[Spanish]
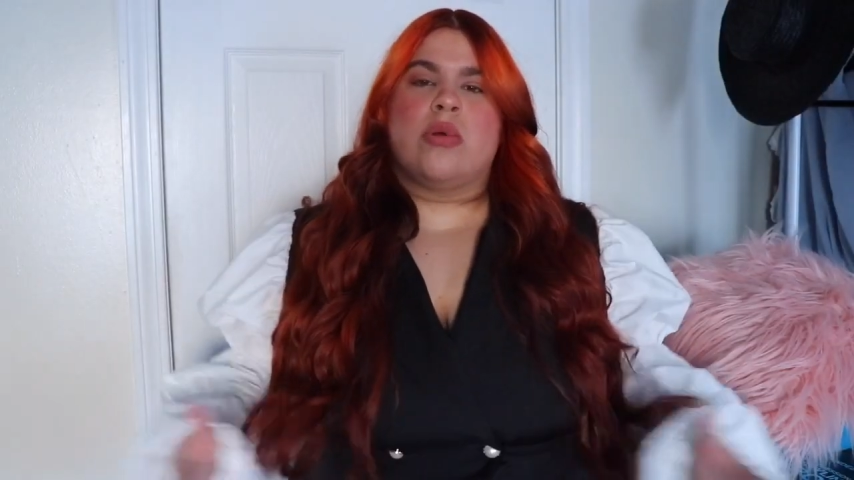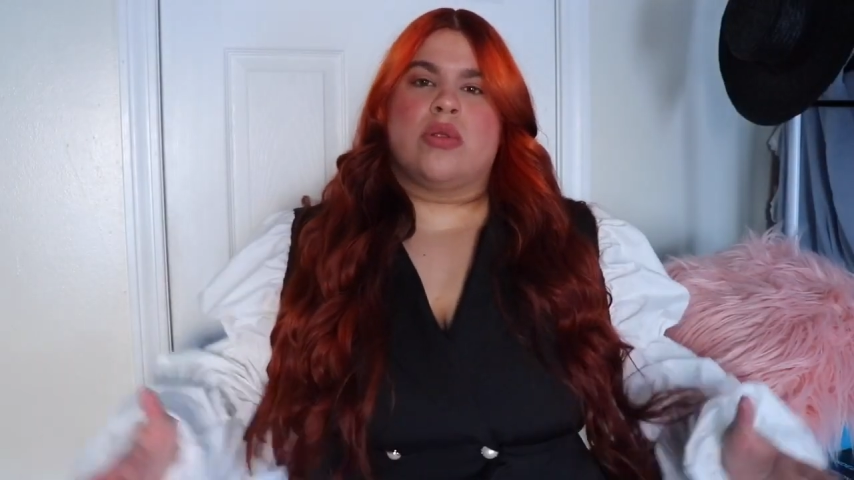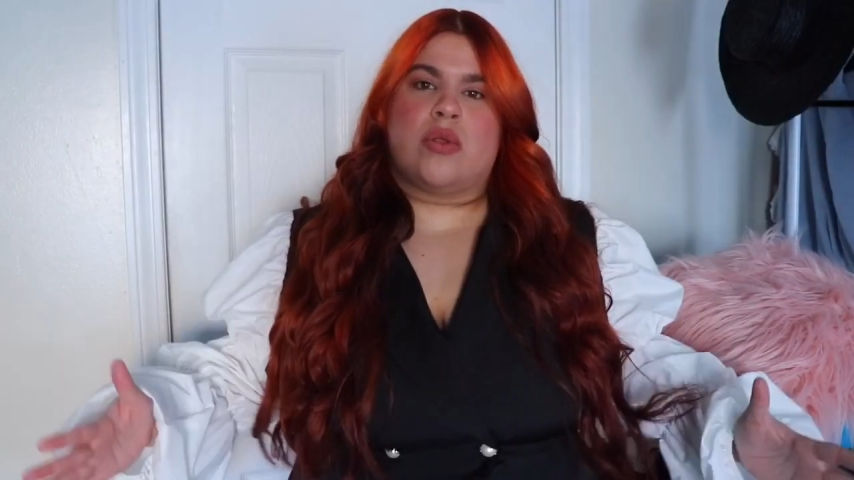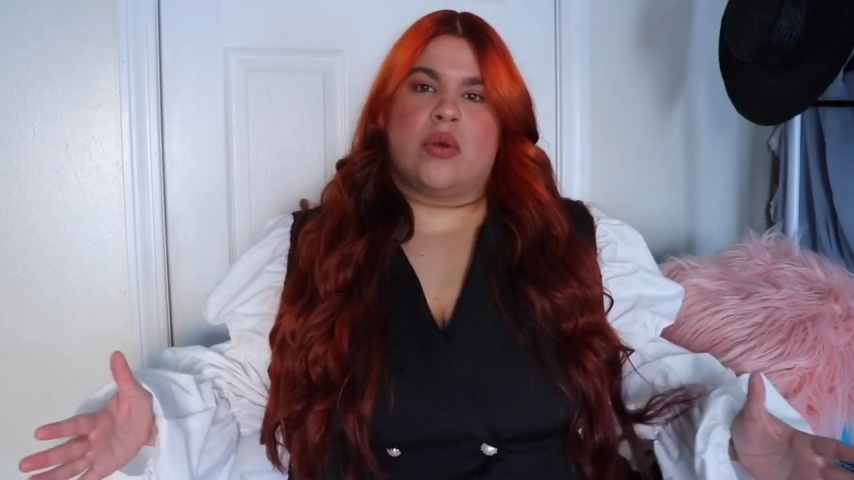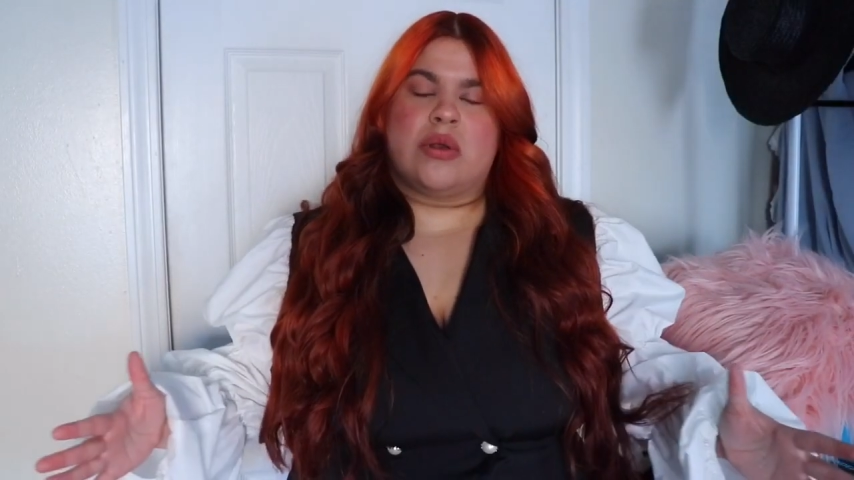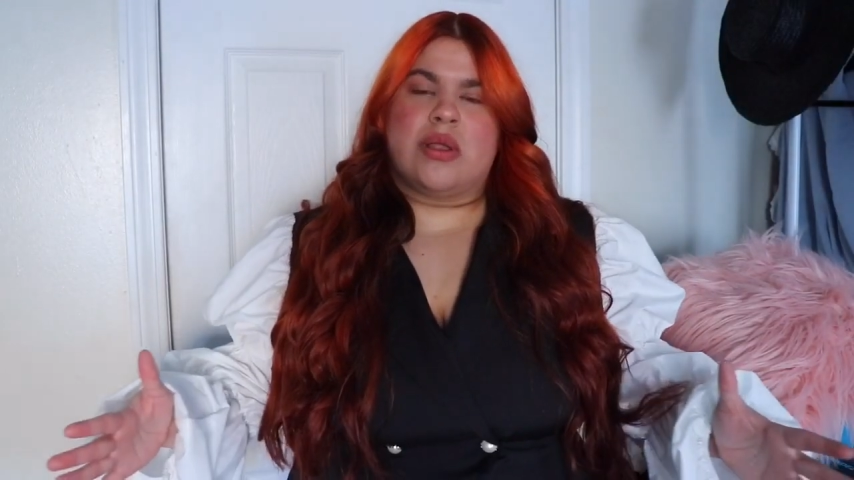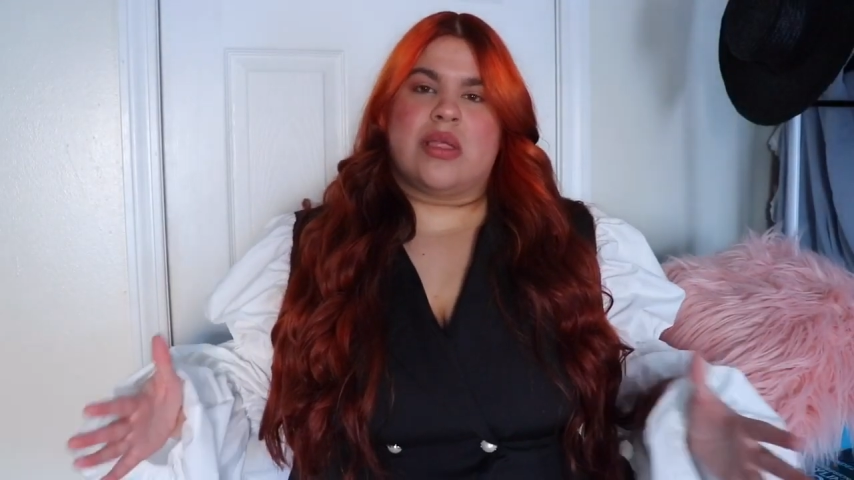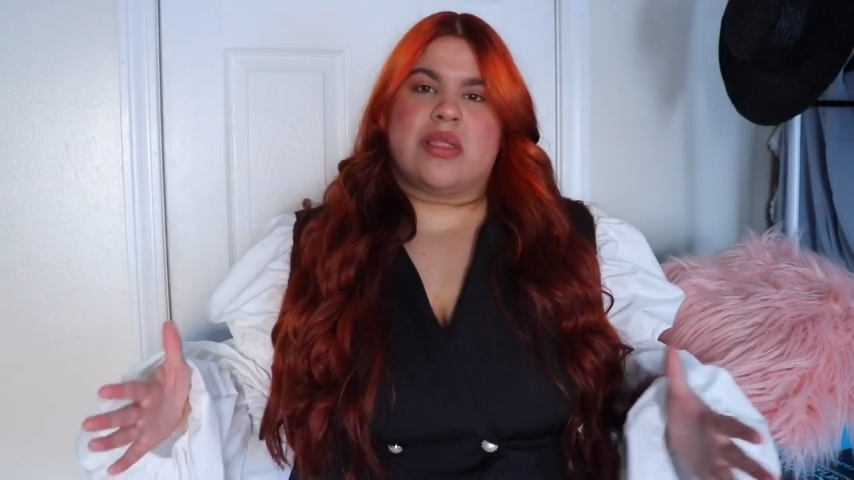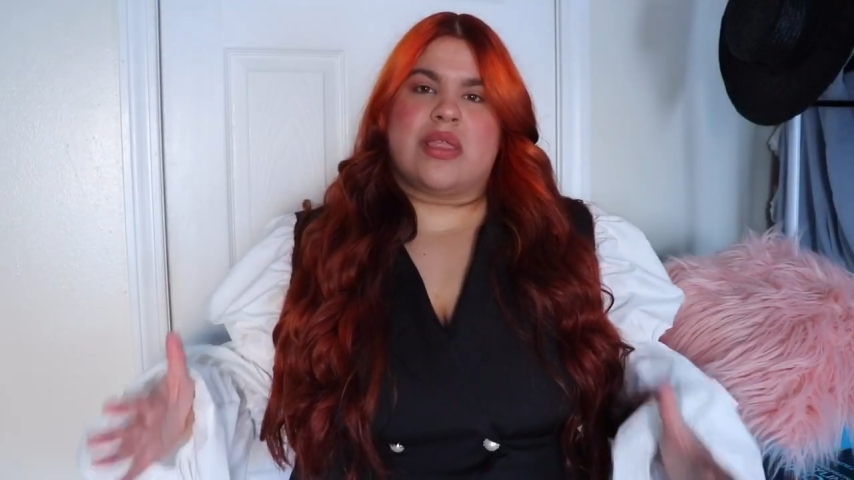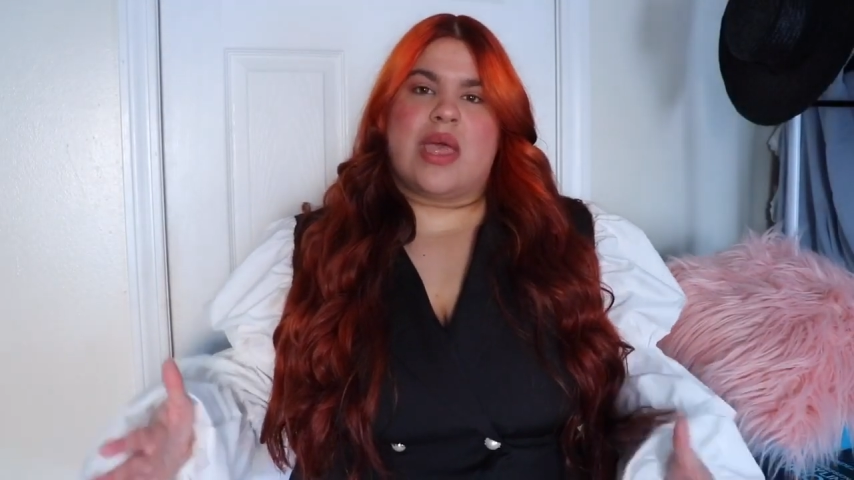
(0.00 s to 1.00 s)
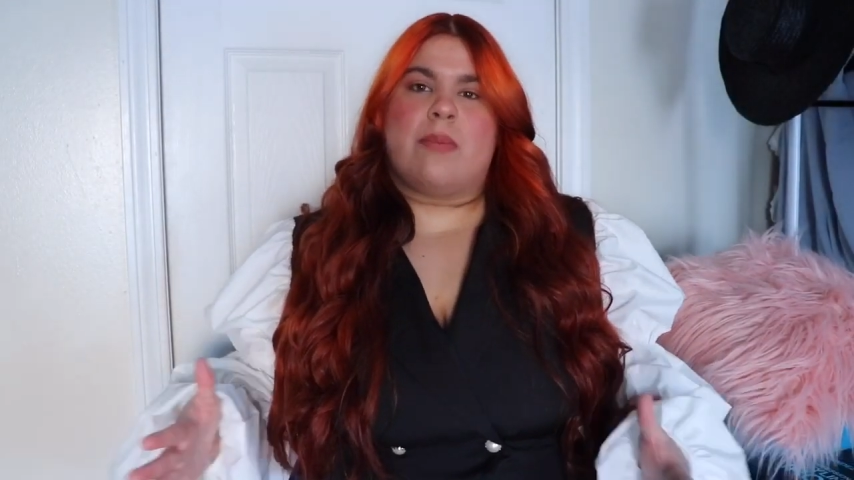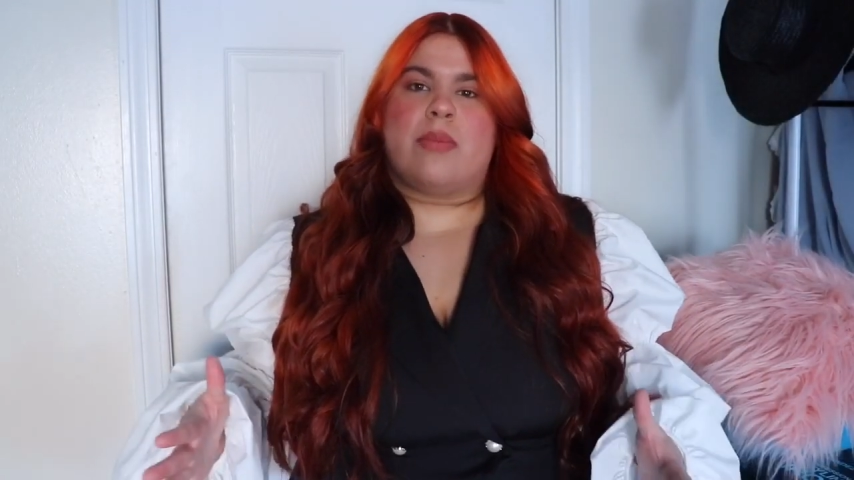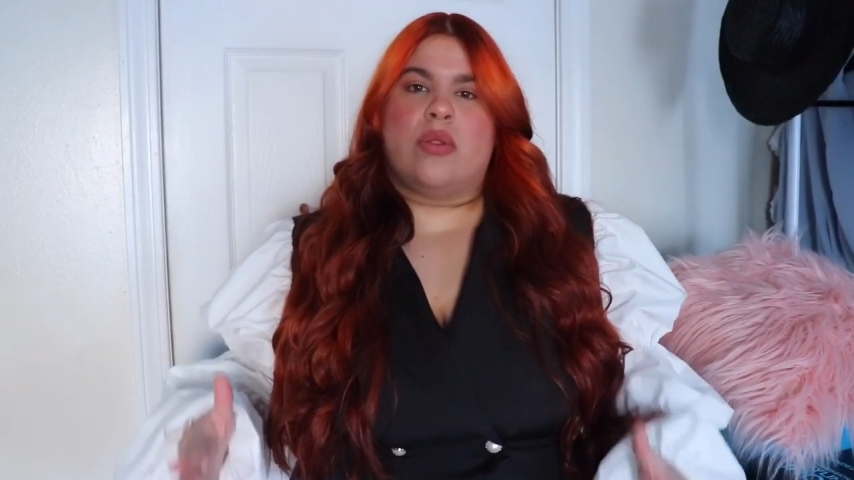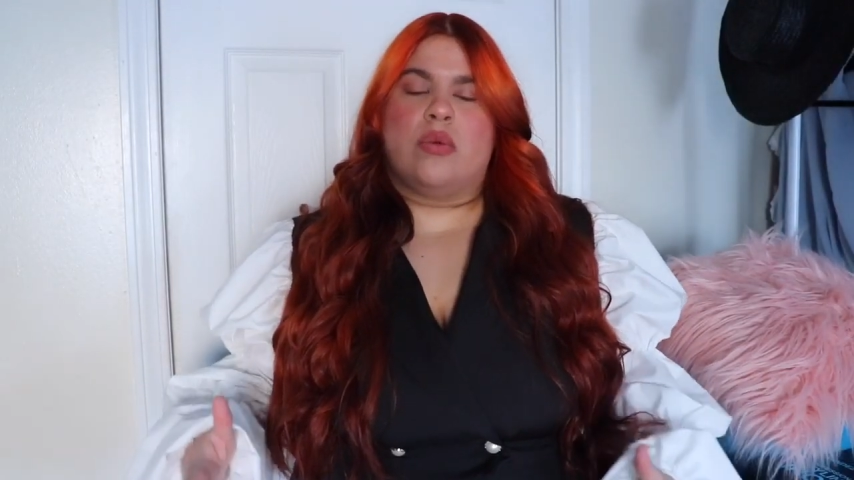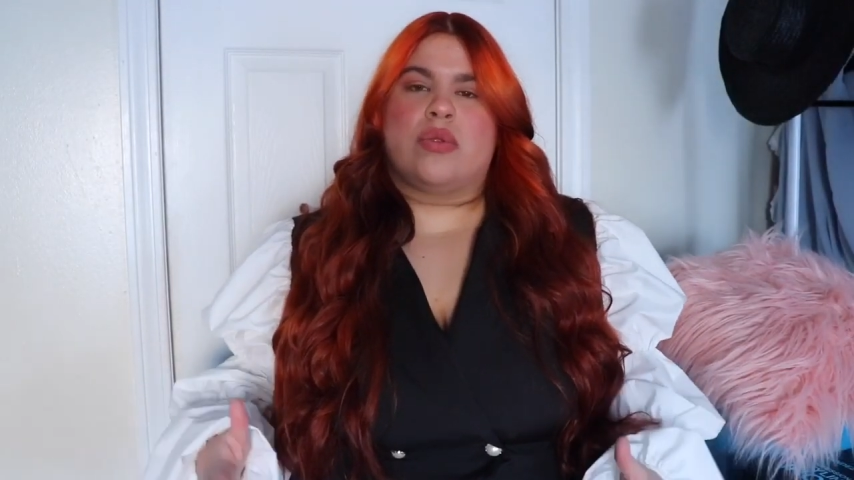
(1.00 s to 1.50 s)
montón de
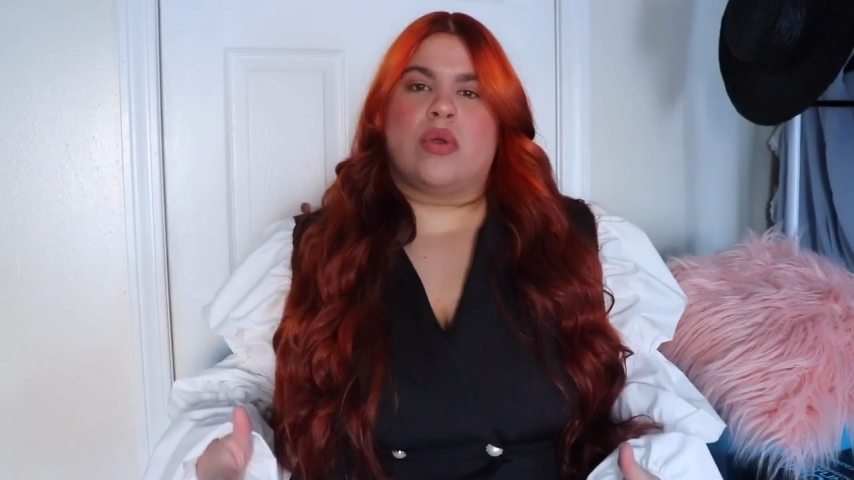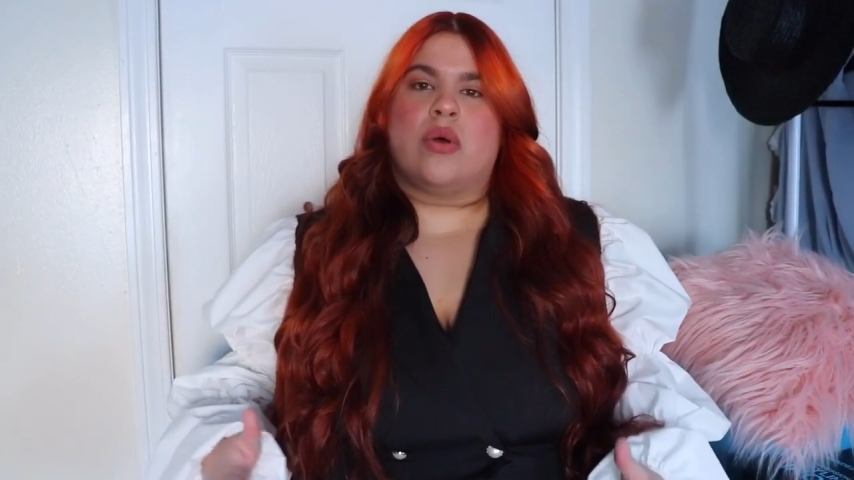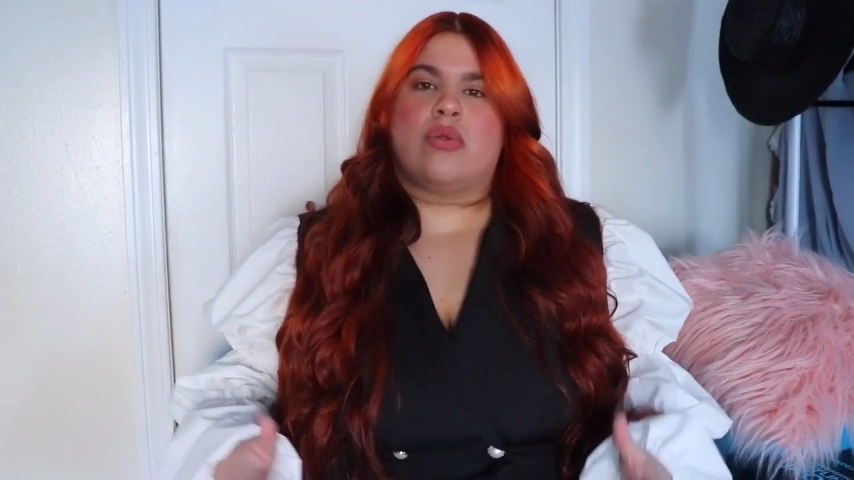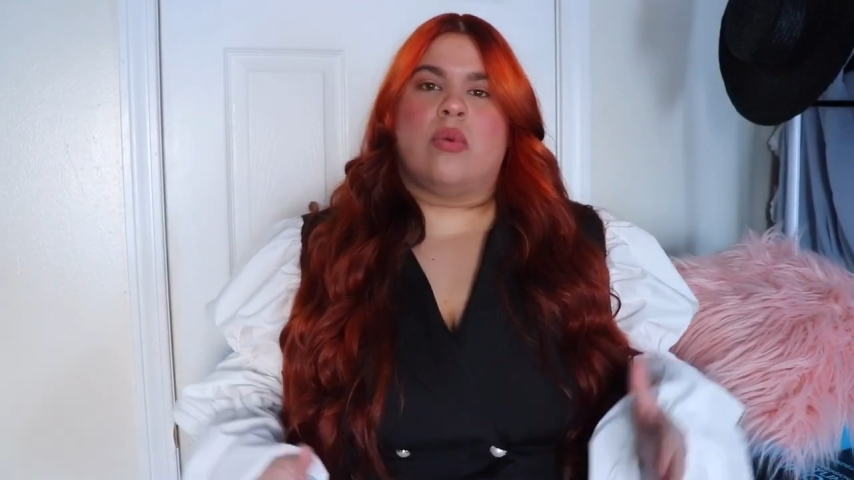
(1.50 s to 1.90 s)
producto.